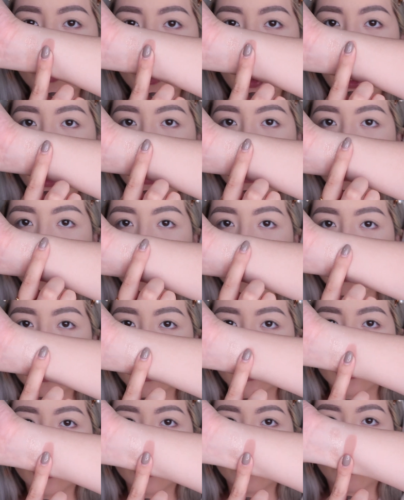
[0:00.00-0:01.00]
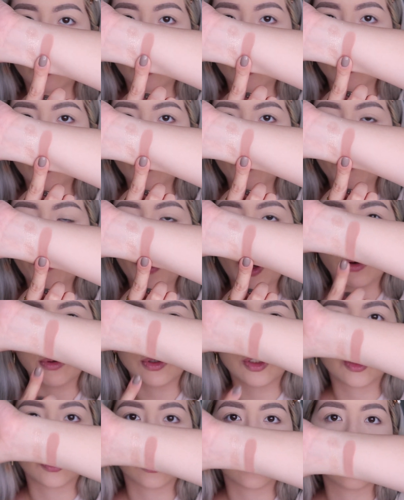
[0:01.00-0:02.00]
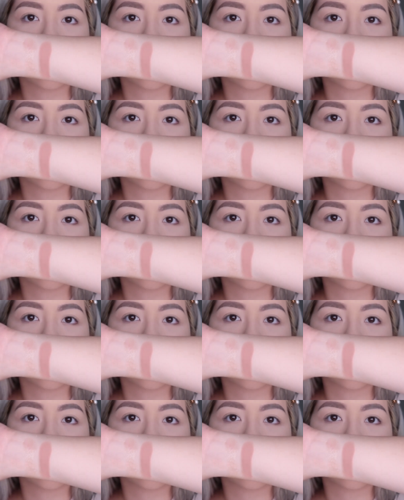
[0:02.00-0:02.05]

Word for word: 嗯，比较偏粉色的。我不知道